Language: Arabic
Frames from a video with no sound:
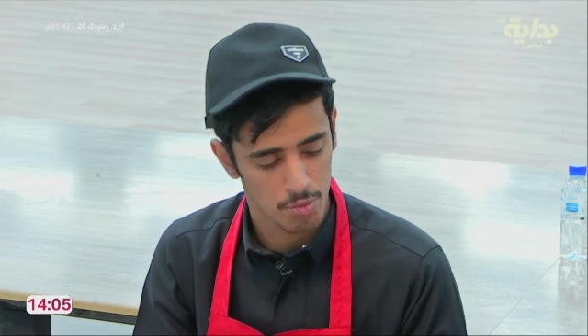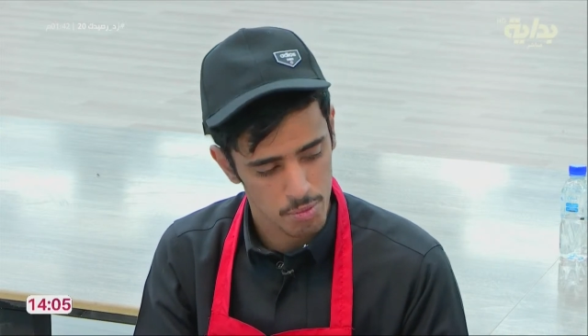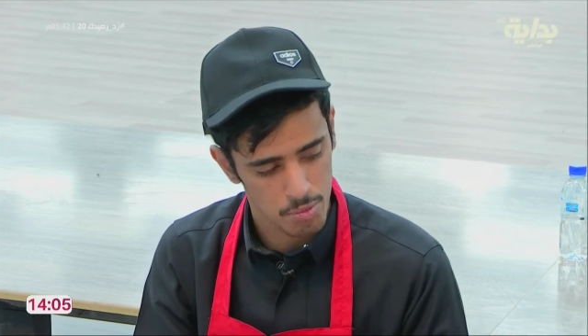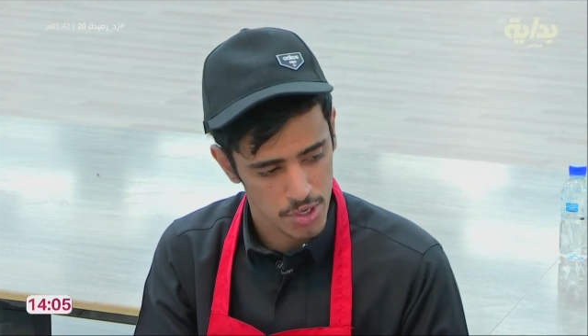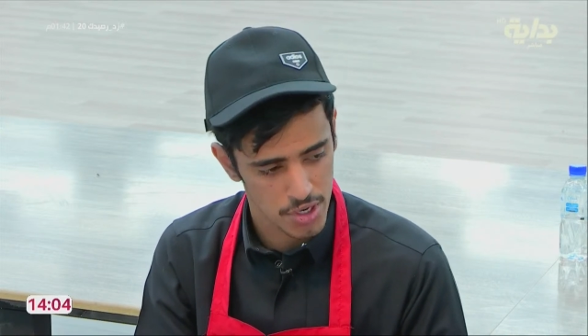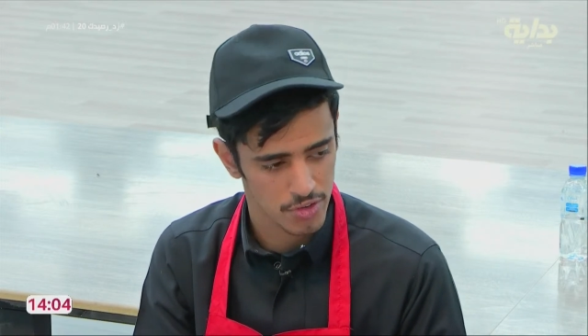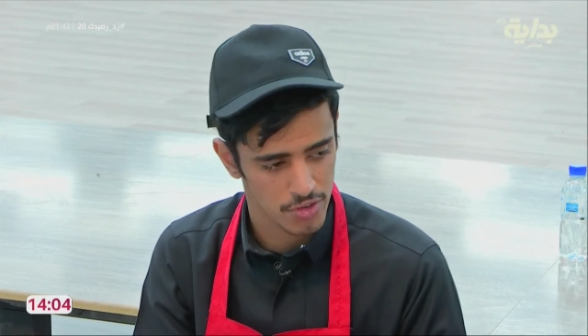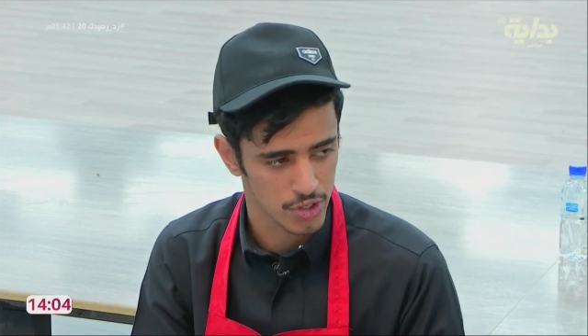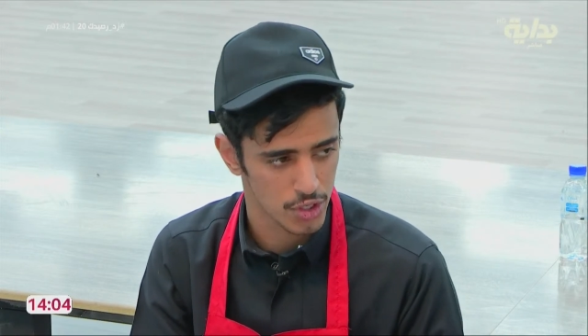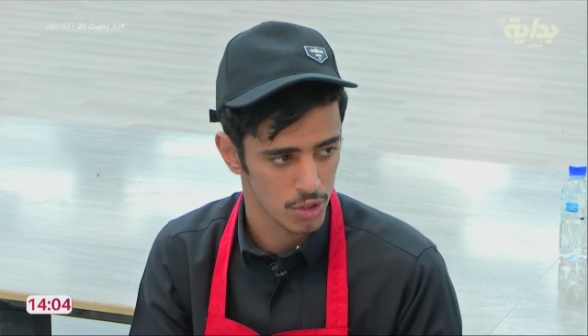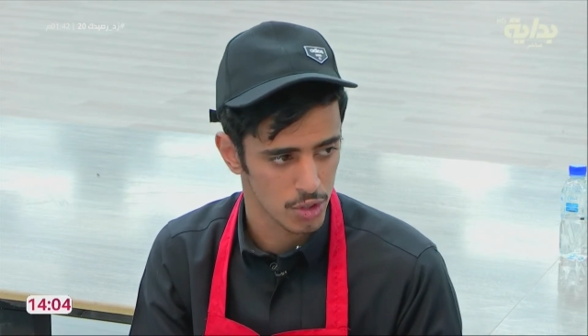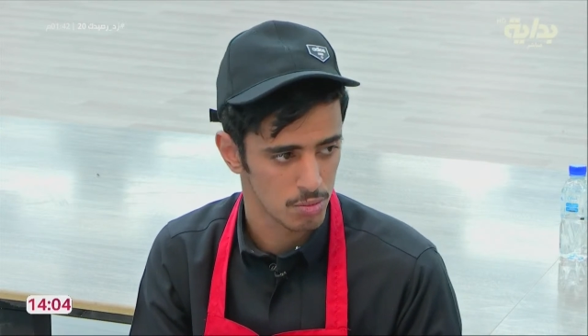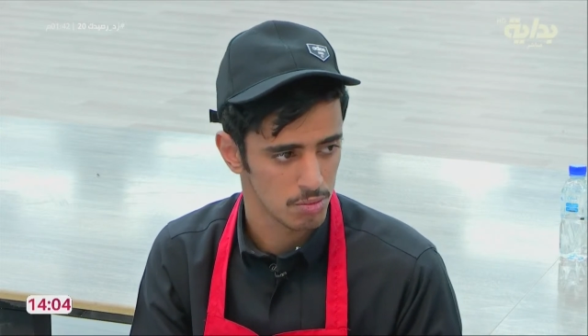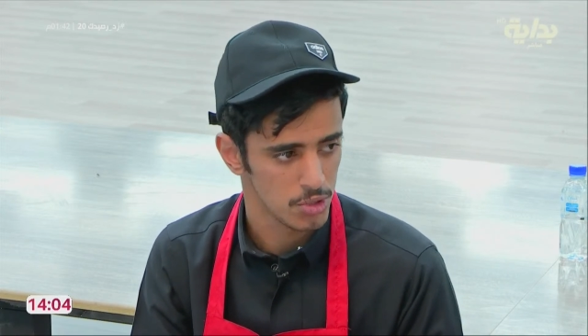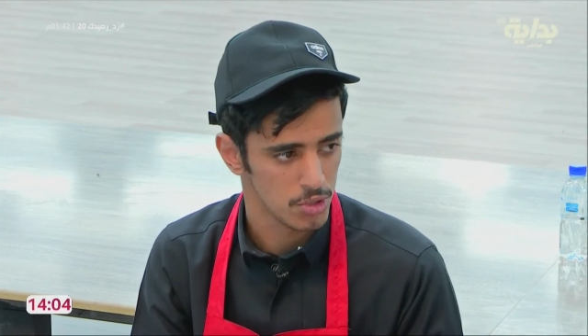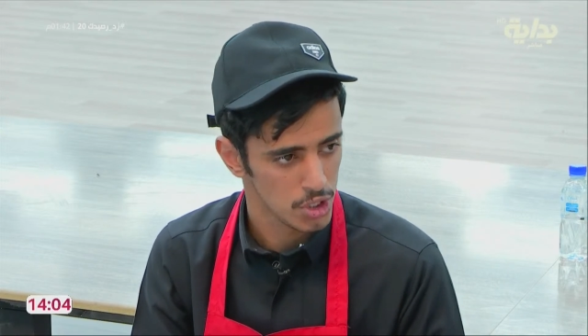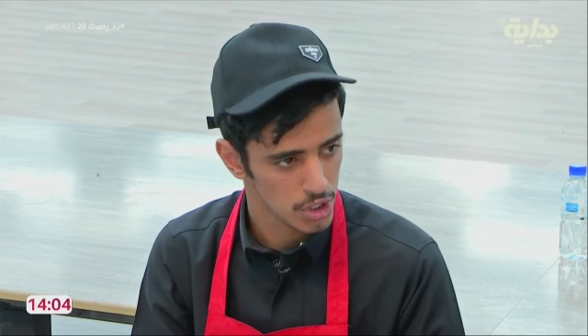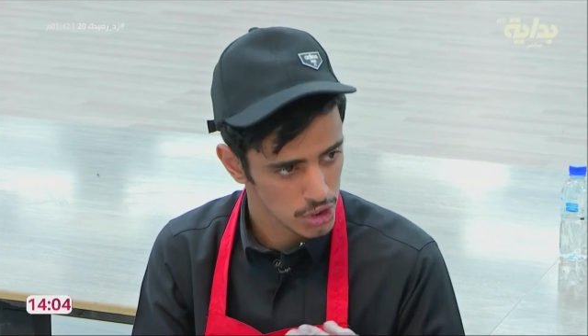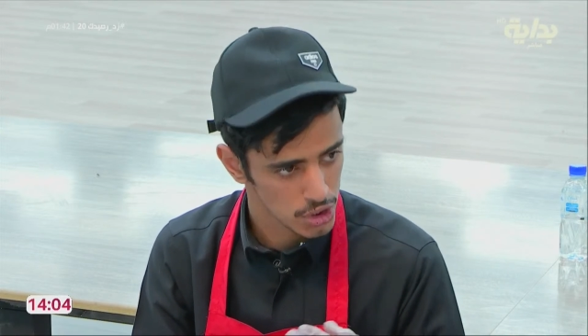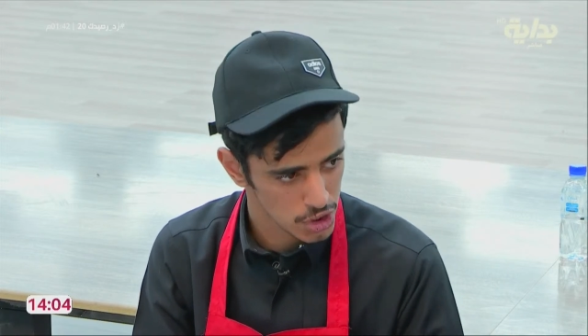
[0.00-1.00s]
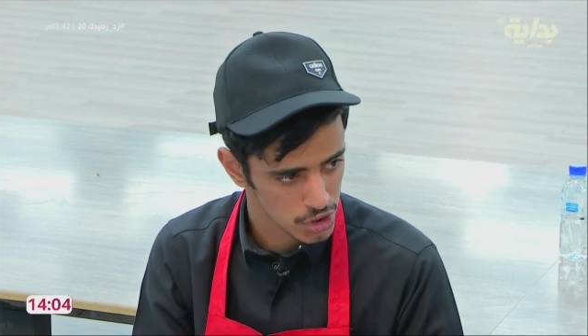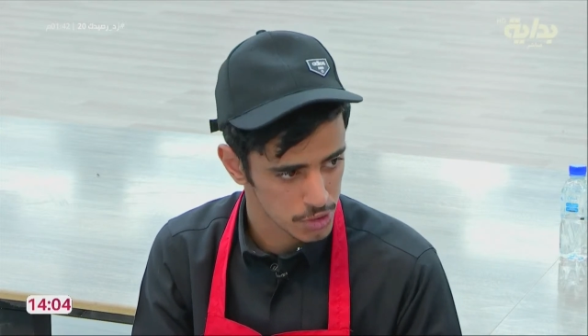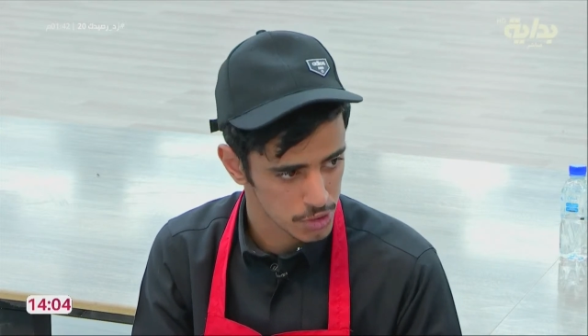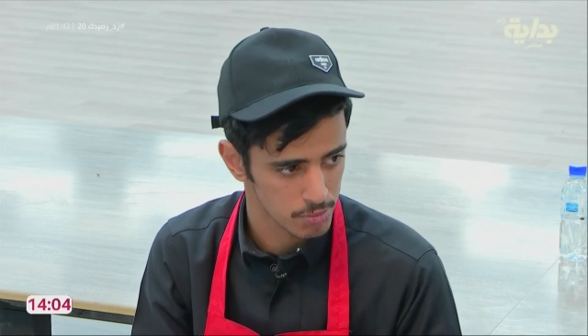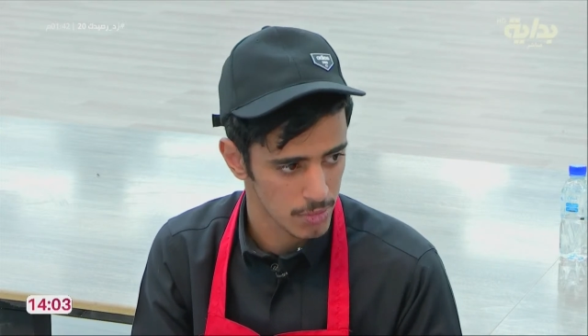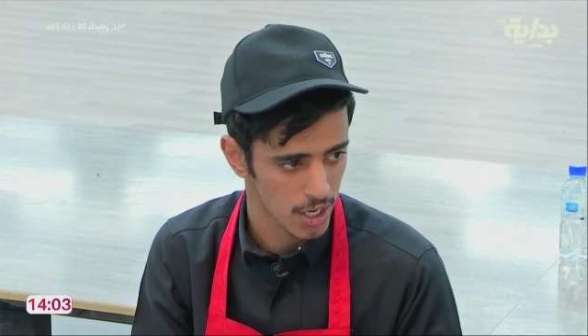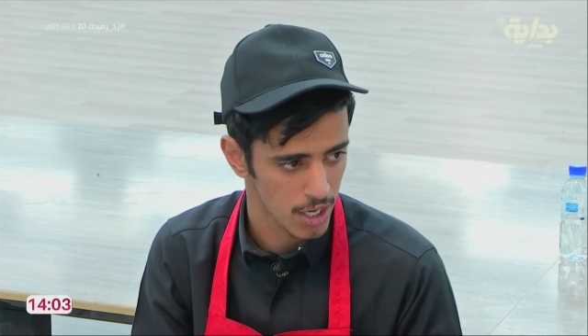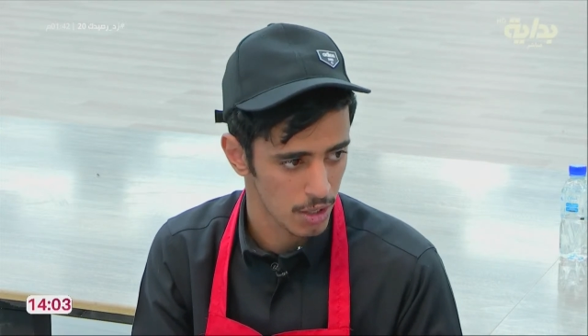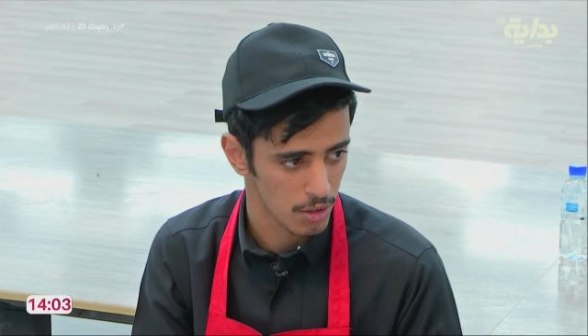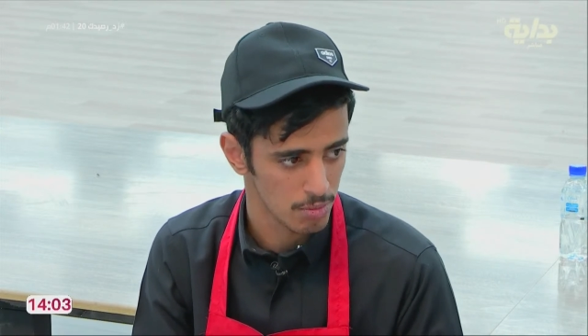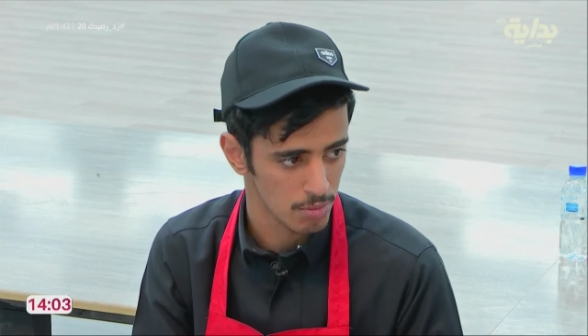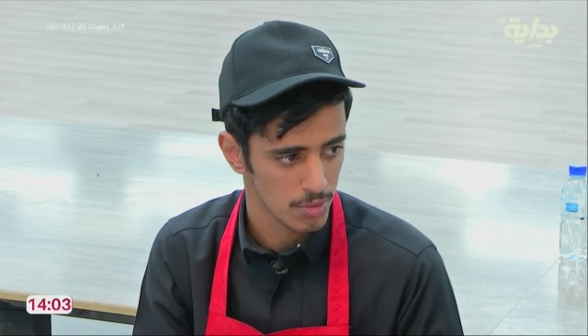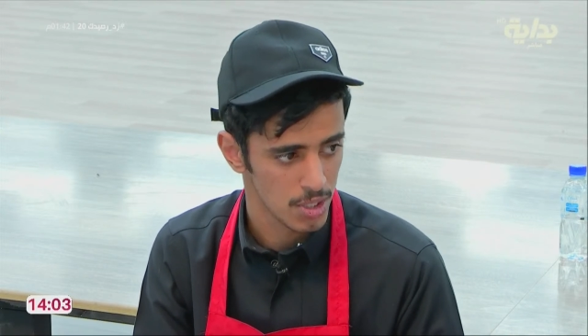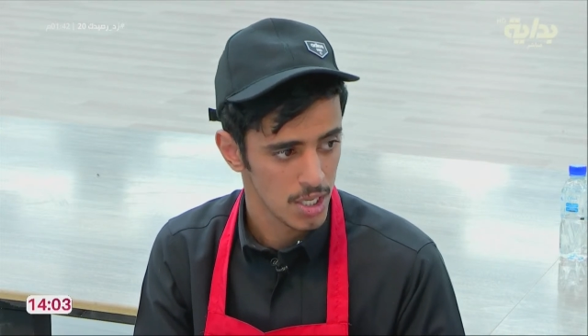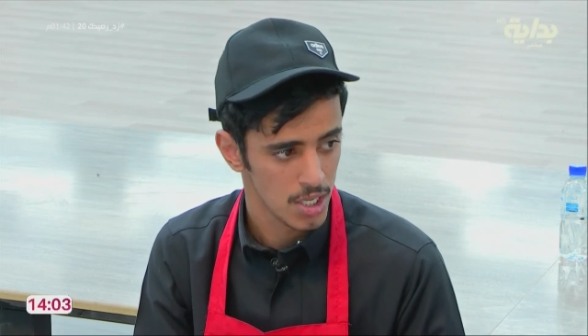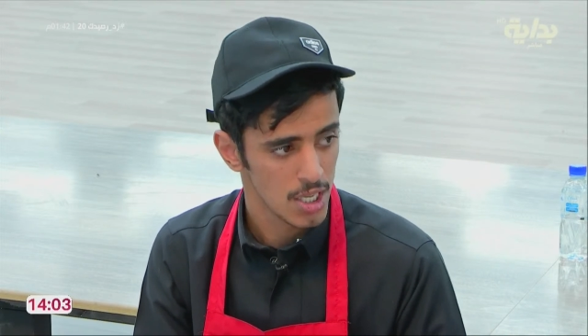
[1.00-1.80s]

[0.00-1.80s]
بريهم اجلس معهم